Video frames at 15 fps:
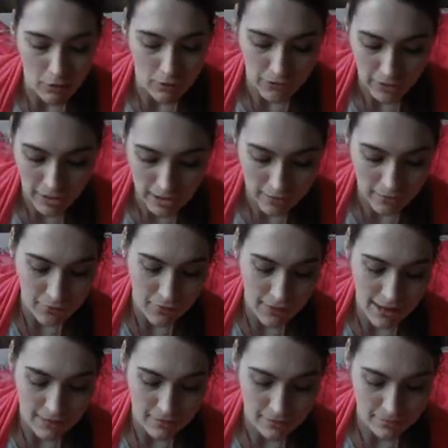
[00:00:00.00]
Auf jeden
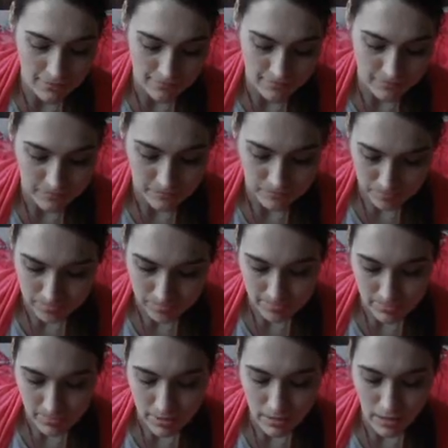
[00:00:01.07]
Fall ähm,
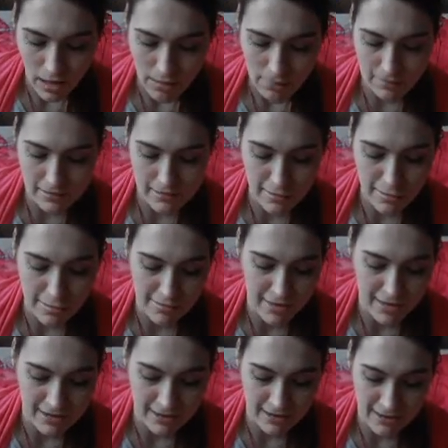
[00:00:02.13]
habe ich es
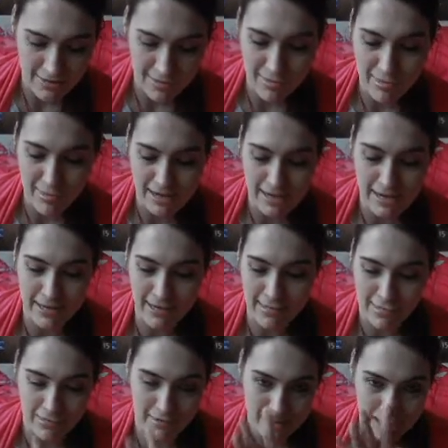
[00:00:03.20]
eine ganze Zeit lang
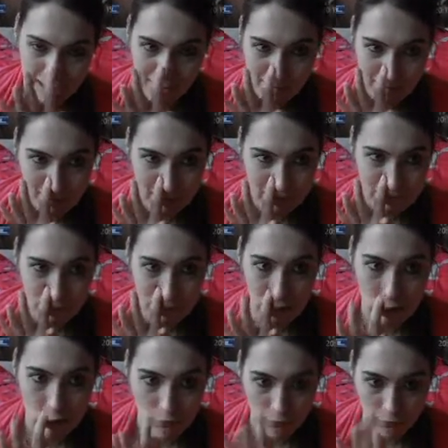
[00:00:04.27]
jetzt getestet
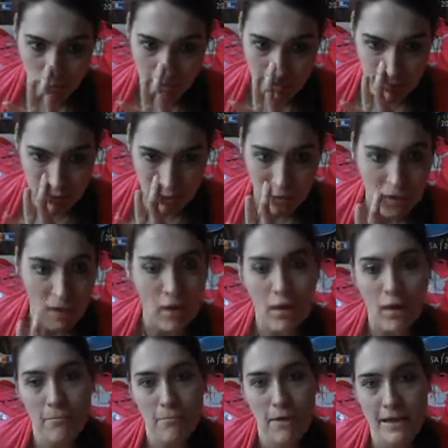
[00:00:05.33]
und eine Freundin
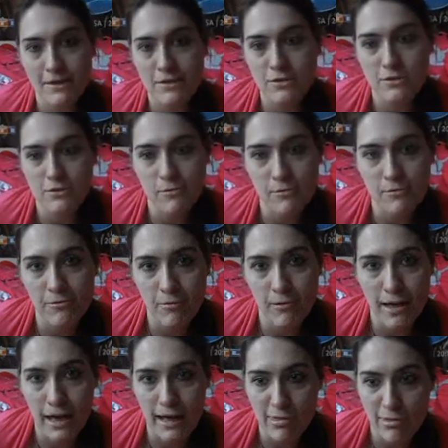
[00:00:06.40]
meinte schon
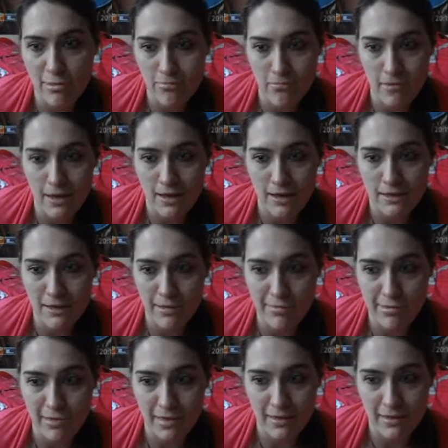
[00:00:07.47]
vorher zu mir,
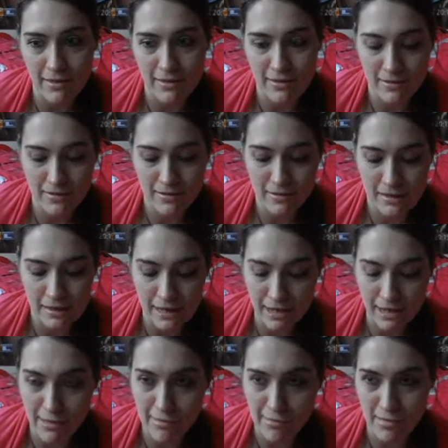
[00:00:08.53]
dass äh,
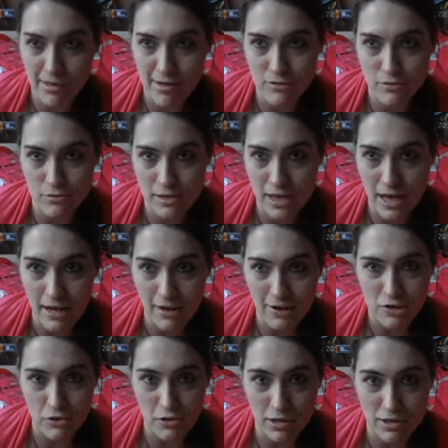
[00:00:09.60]
Klerasil totaler
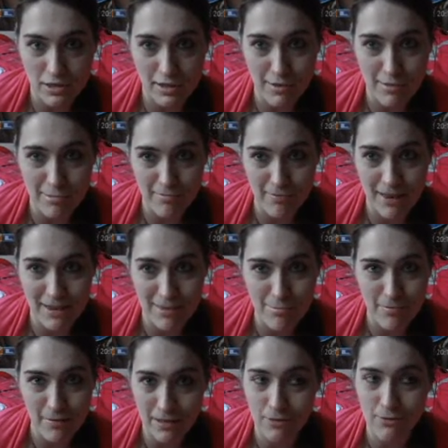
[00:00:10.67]
Schrott ist, weil es
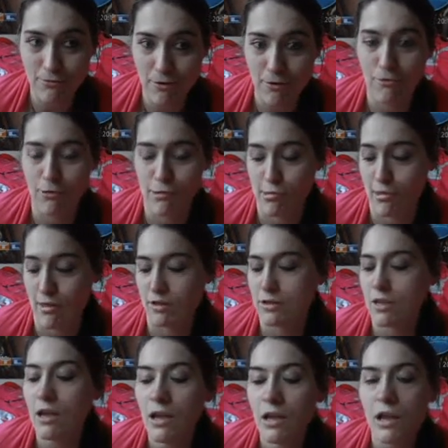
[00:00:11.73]
Pickel verursacht.